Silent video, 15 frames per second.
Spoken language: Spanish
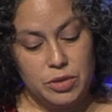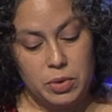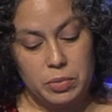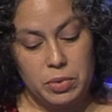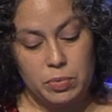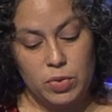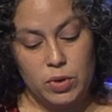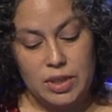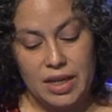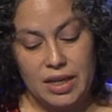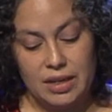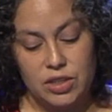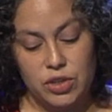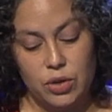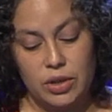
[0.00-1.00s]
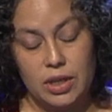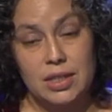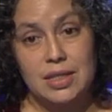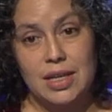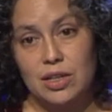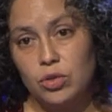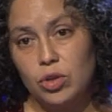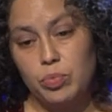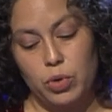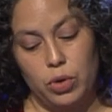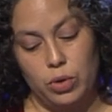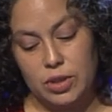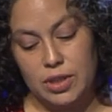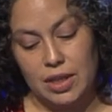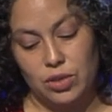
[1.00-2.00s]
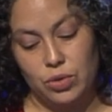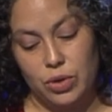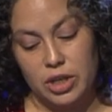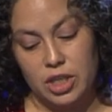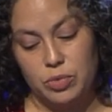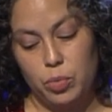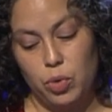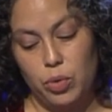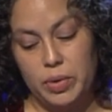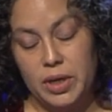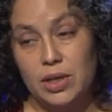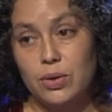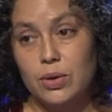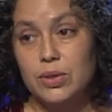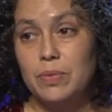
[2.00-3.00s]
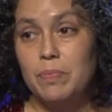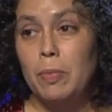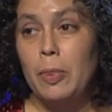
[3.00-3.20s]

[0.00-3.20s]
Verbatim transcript: vivimos agresiones tanto por los actores públicos,